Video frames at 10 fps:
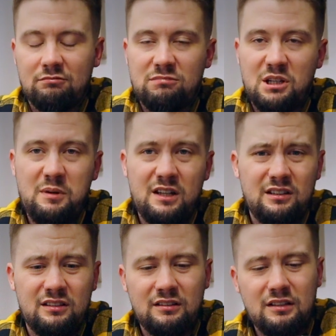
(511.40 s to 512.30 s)

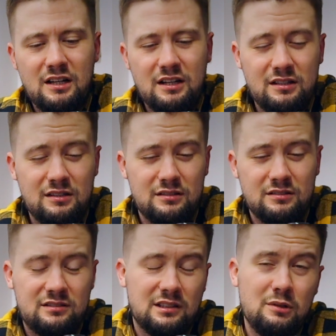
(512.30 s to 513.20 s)
chyba na
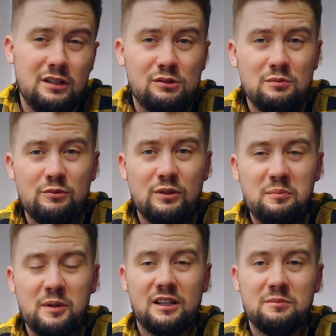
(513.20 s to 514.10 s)
Samuel Smithu na
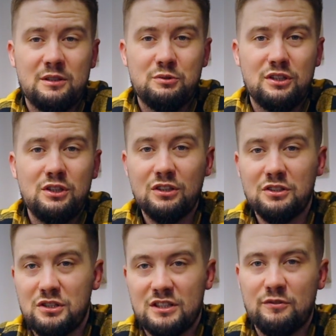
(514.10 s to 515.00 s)
Imperialnym Stałcie
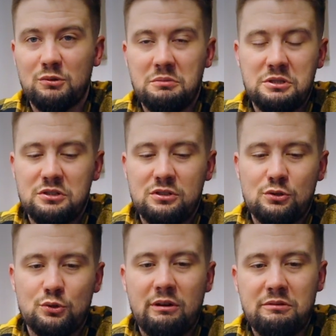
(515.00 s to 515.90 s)
nigdy się nie zawiodłem,
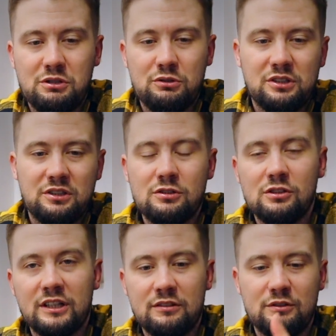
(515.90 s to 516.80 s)
jeśli szukałem czegoś
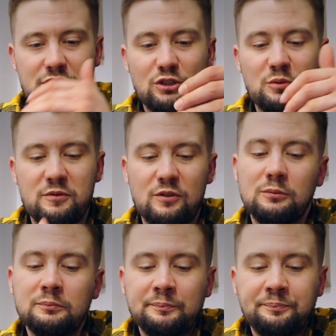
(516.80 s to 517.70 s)
takiego jak właśnie to
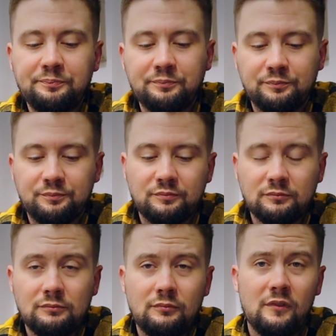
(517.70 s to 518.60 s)
piwo
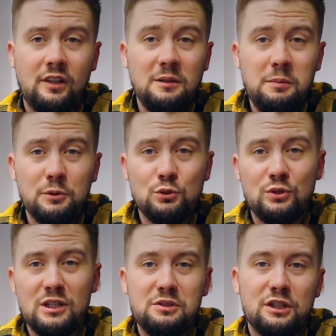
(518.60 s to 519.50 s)
kiedy po prostu
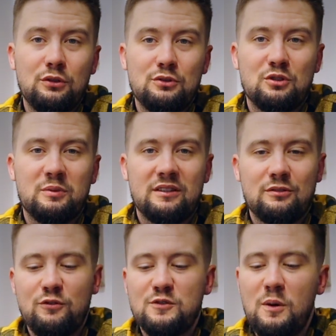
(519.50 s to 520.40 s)
chciałem sięgnąć sobie
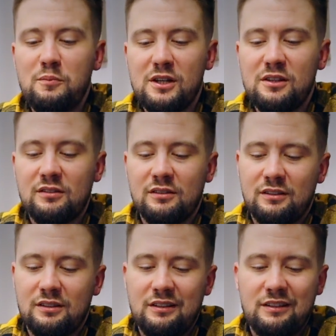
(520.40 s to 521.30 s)
do wspomnień
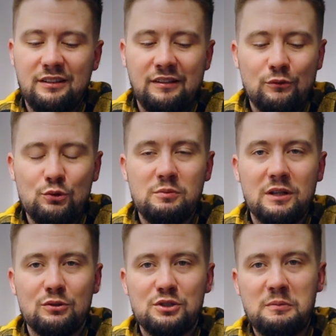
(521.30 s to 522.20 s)
y, i
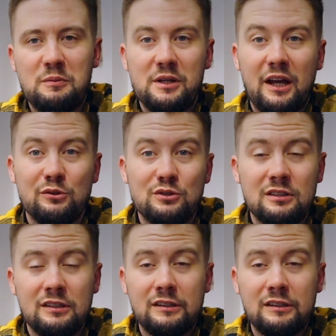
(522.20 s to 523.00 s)
uśmiechnąć się popijając